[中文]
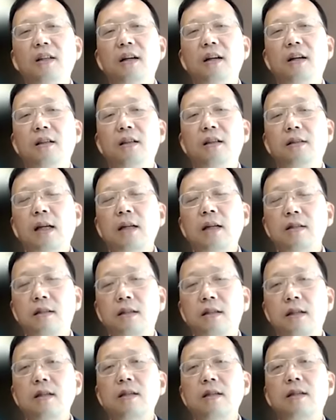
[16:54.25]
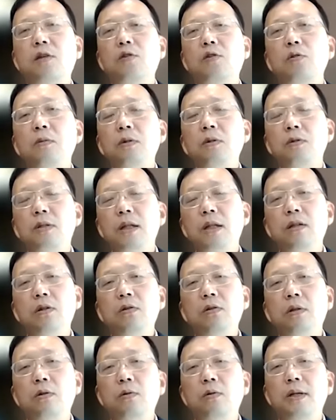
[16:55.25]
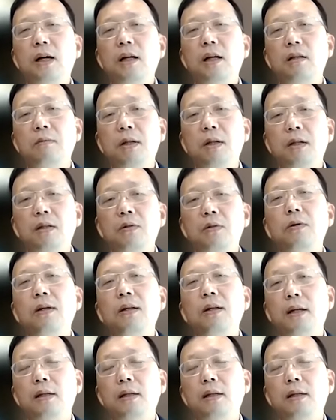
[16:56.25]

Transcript: 呃，但是即使在东盟这六个国家里面的越